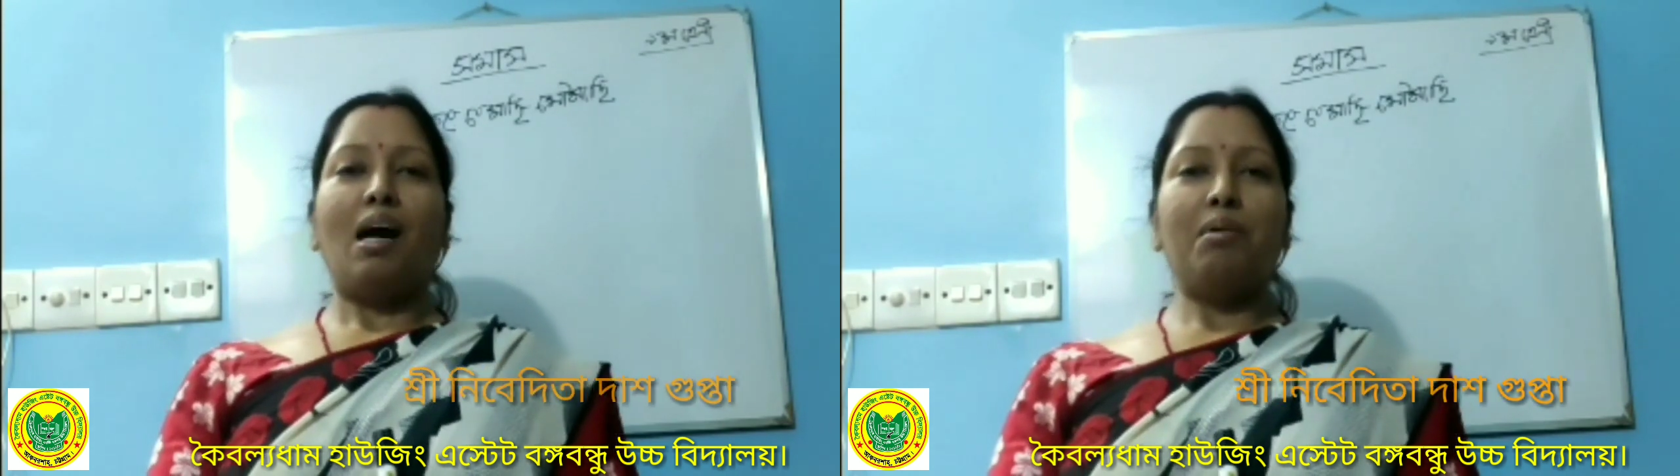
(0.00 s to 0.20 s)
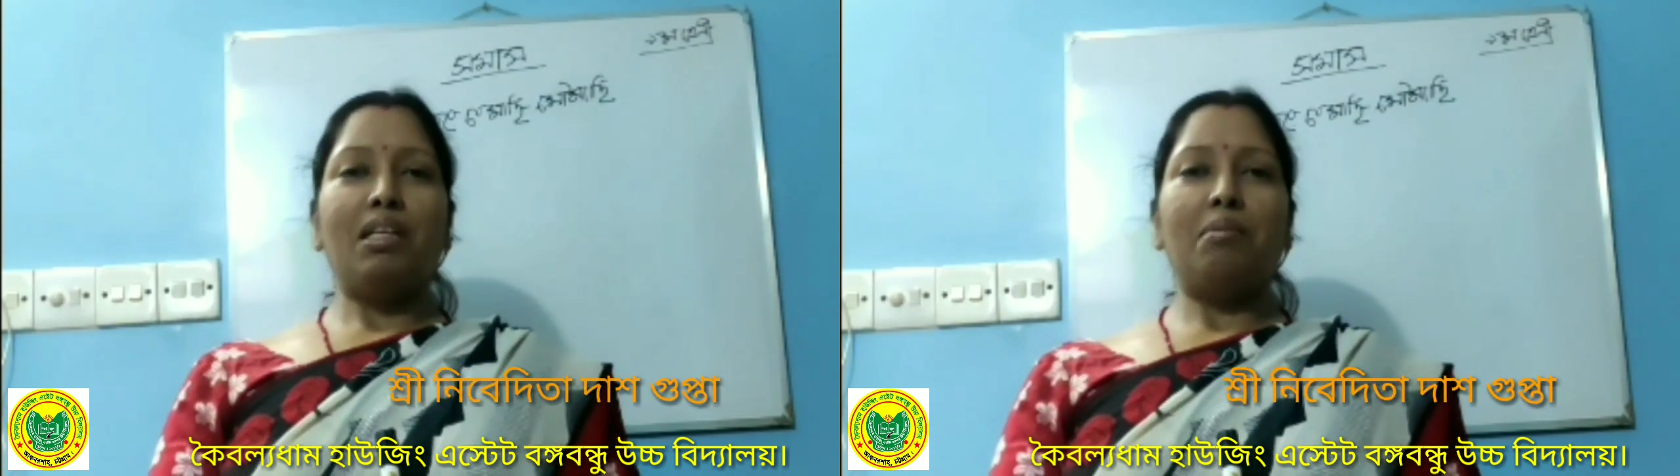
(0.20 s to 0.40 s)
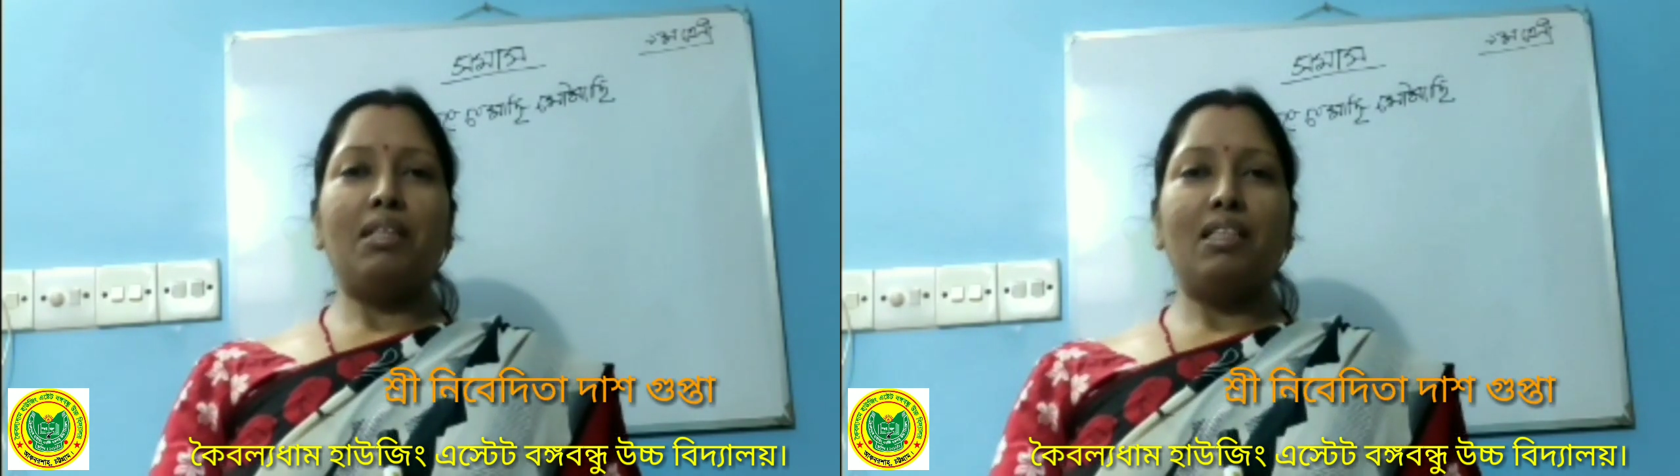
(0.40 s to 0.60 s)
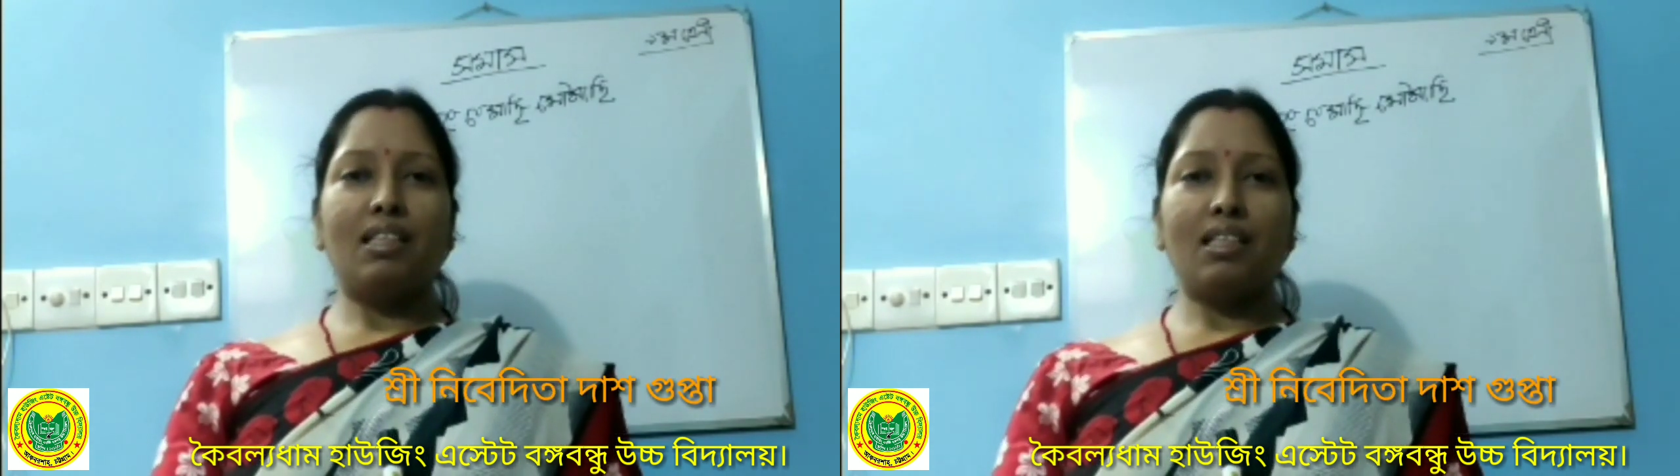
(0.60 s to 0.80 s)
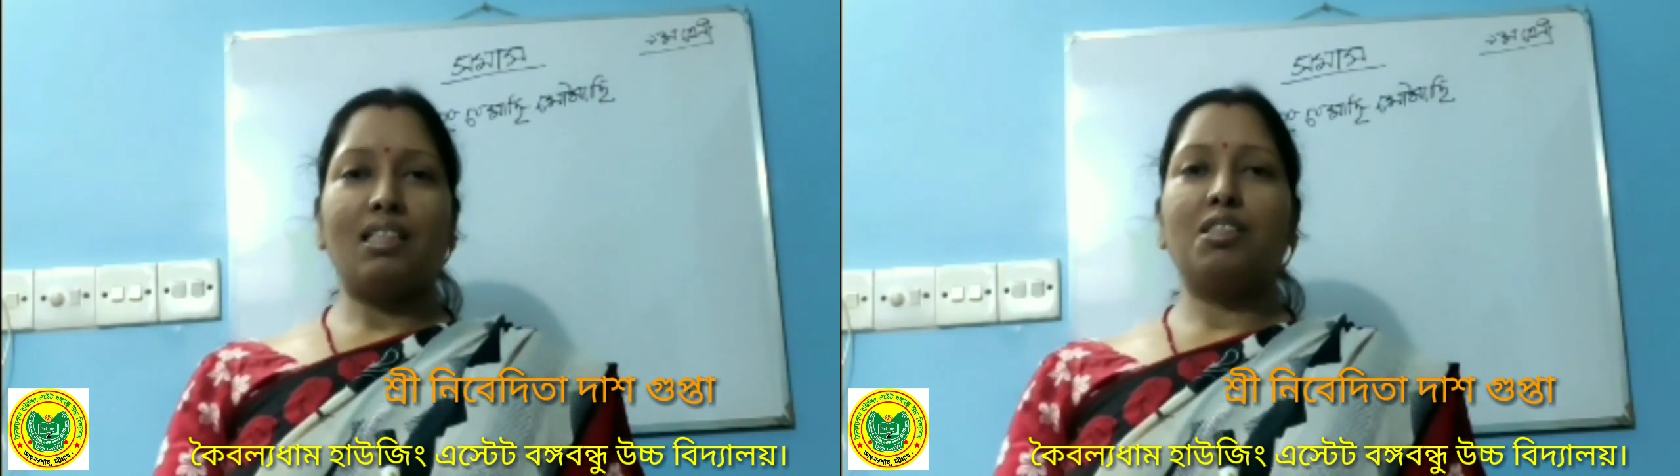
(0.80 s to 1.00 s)
আমি
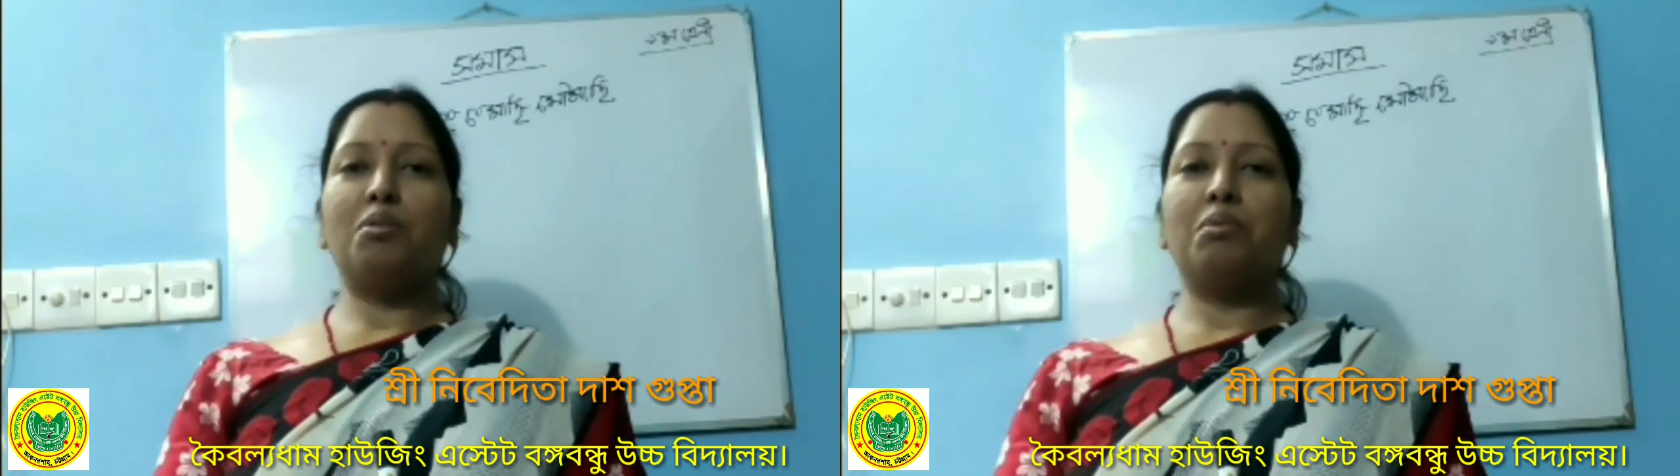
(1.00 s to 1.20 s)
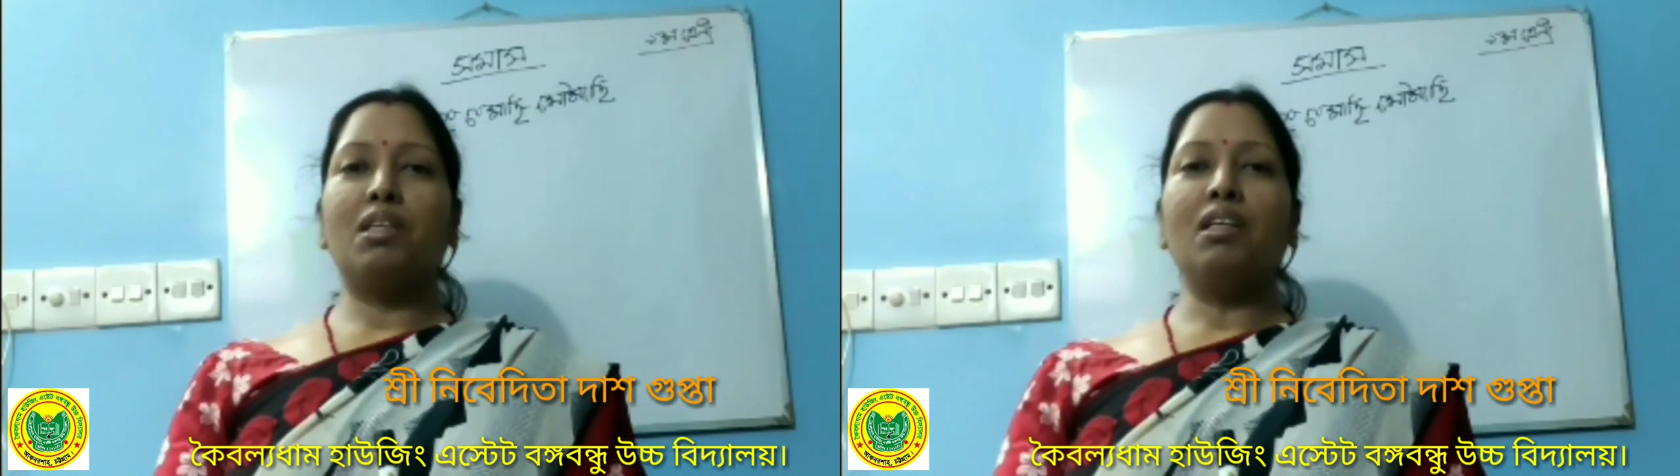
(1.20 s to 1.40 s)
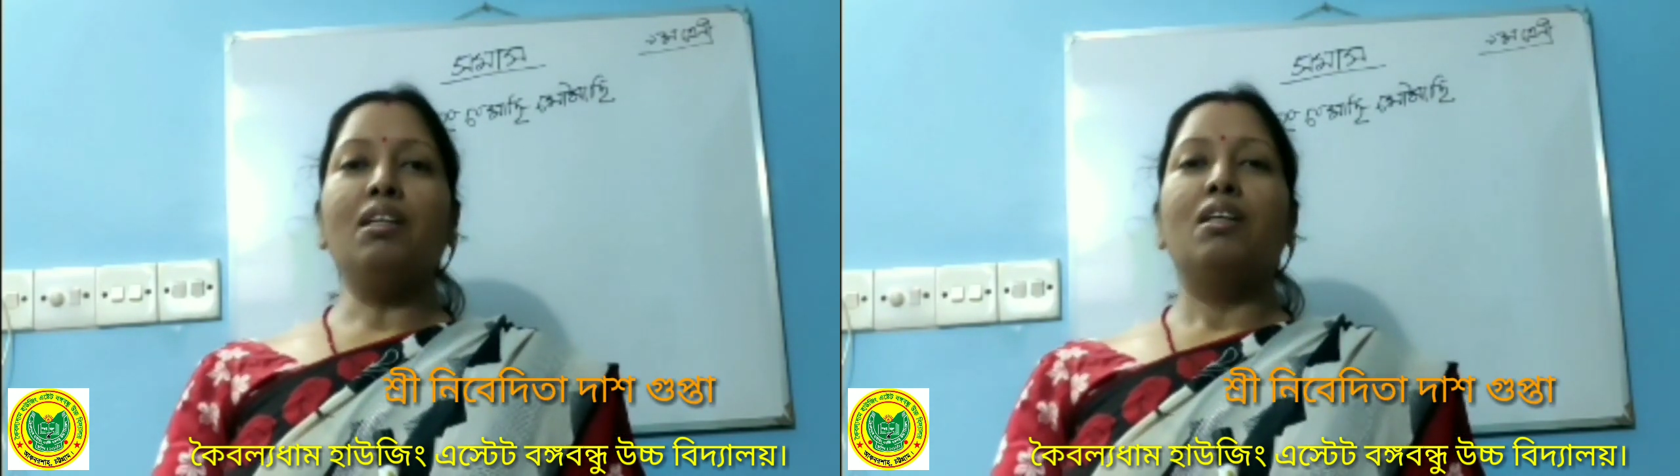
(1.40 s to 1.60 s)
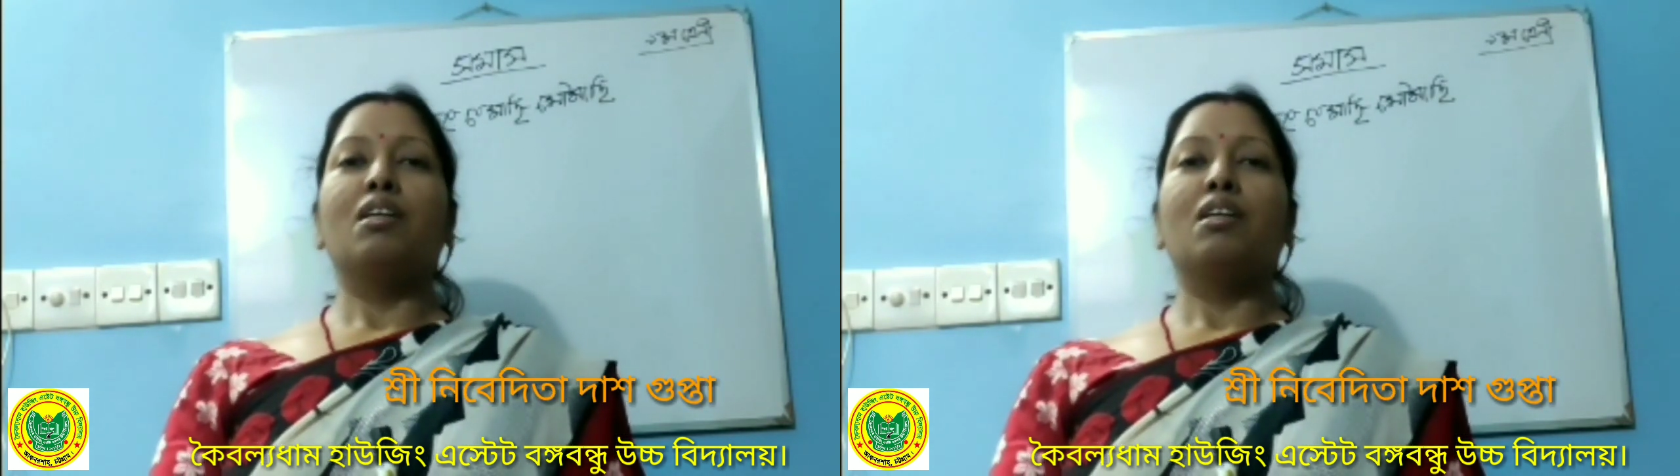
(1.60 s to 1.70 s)
নিবেদিতা দাশগুপ্তা